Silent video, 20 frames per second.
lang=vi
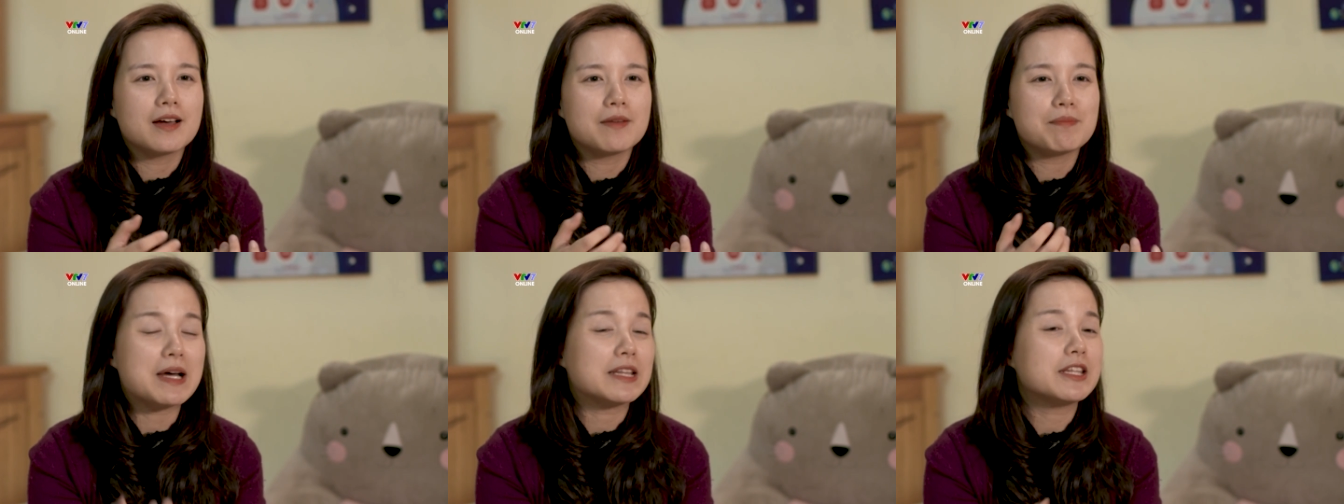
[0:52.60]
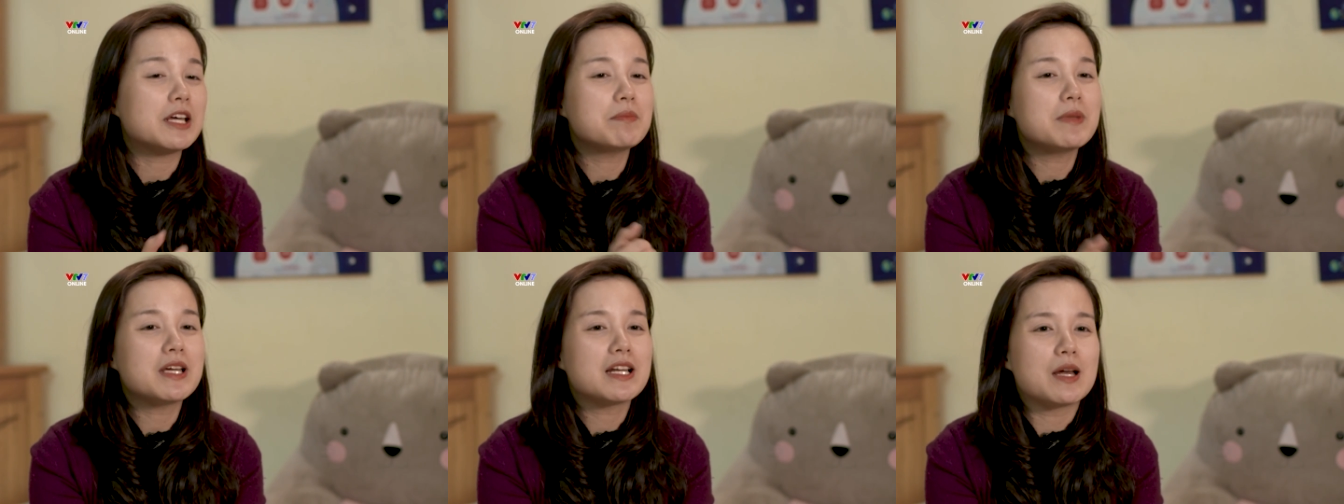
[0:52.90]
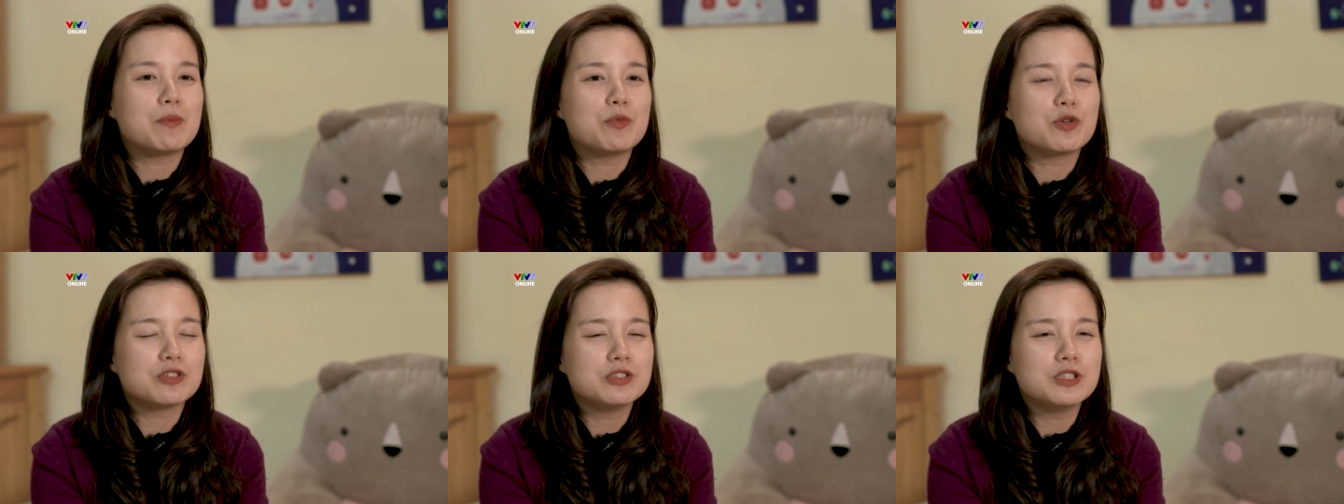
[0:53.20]
bản thân
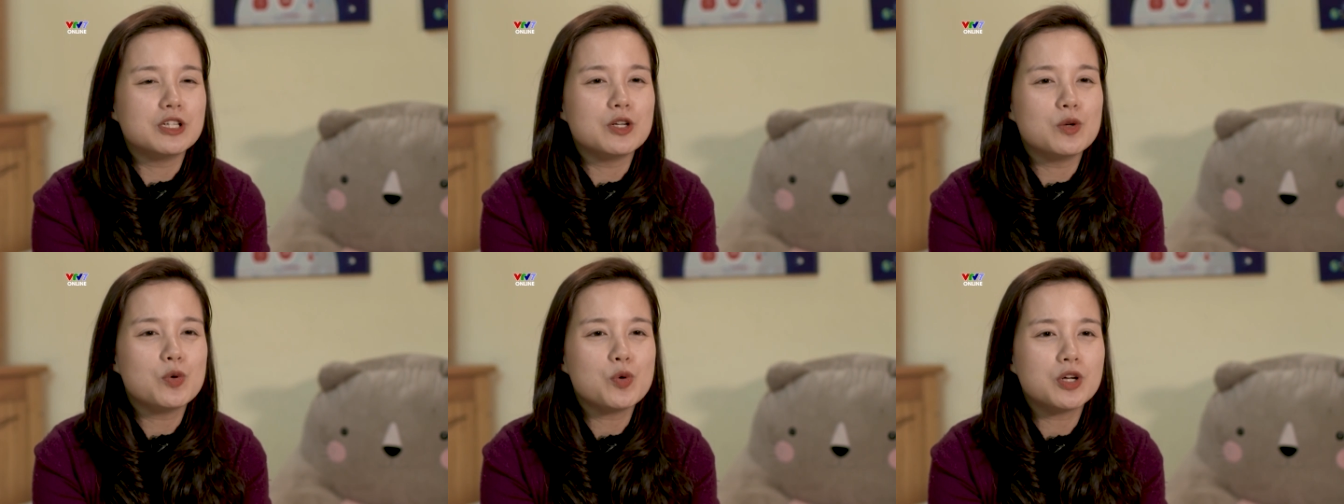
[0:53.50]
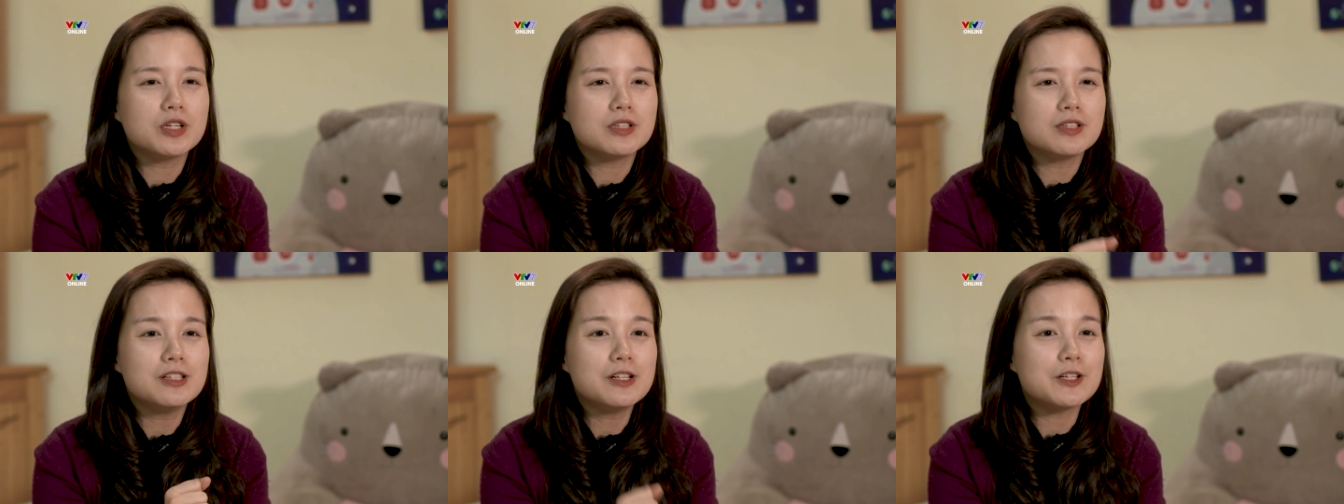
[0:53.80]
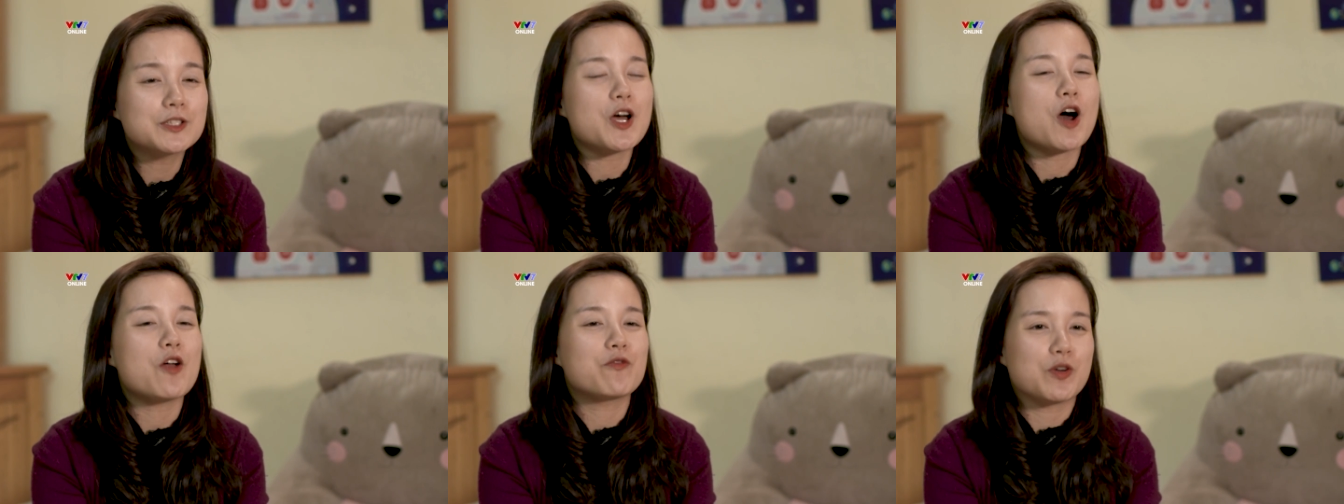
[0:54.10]
mình là một người luôn
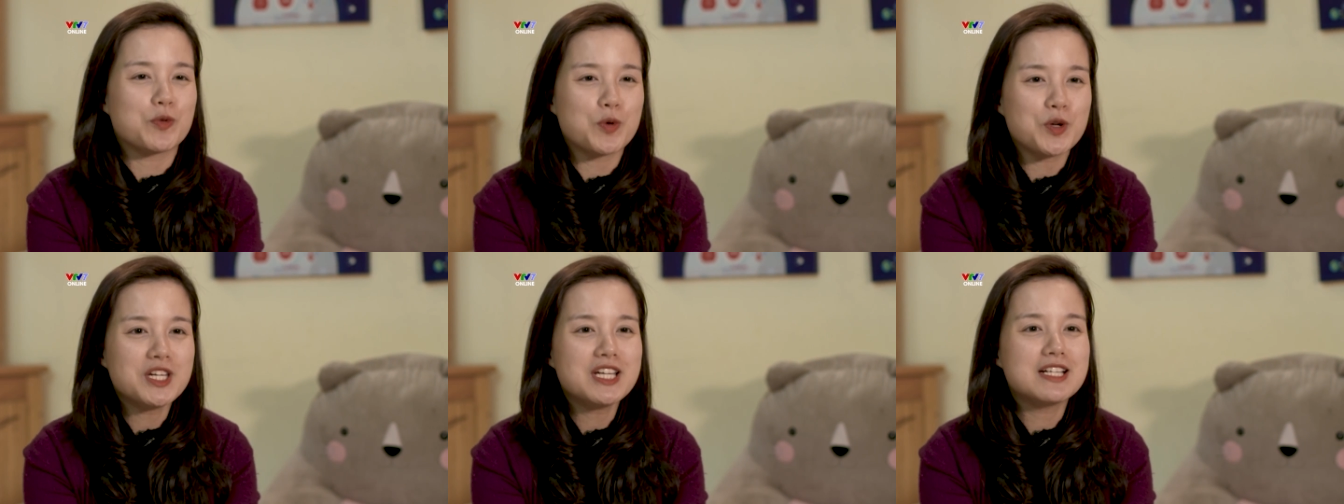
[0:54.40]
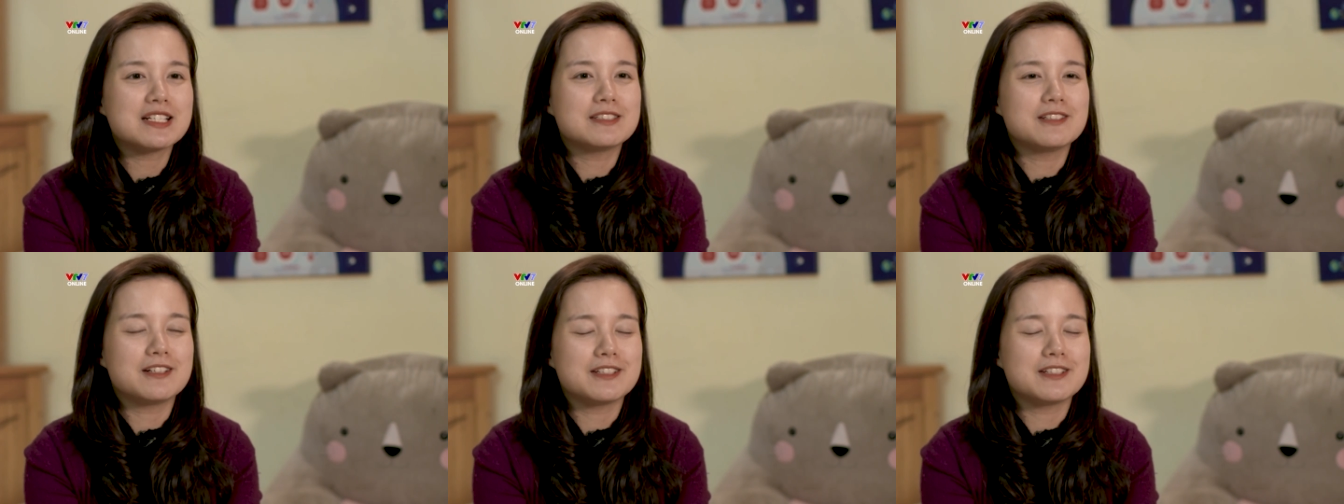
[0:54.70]
lựa chọn và quyết định